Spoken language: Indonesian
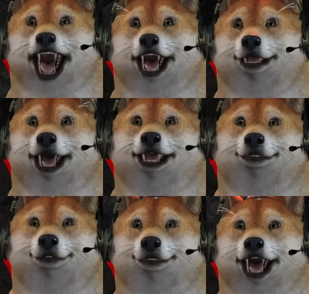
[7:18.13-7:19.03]
itu paket
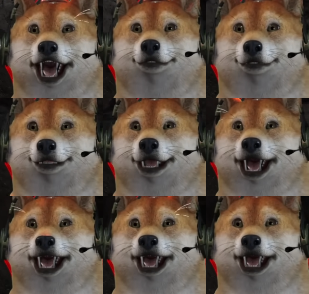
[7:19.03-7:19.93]
senjata ya, teman-teman ya.
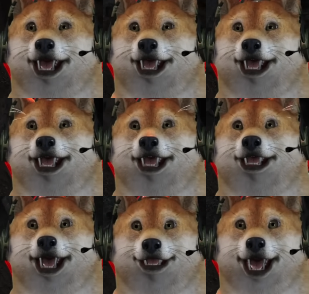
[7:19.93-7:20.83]

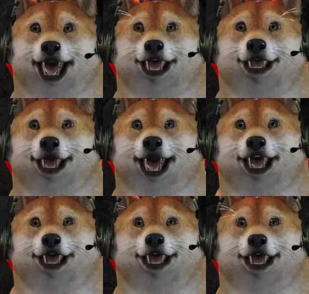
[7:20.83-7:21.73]
Sabar, sabar.
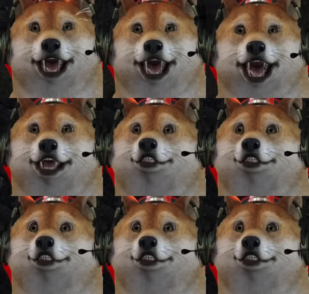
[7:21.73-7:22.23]
Tit tit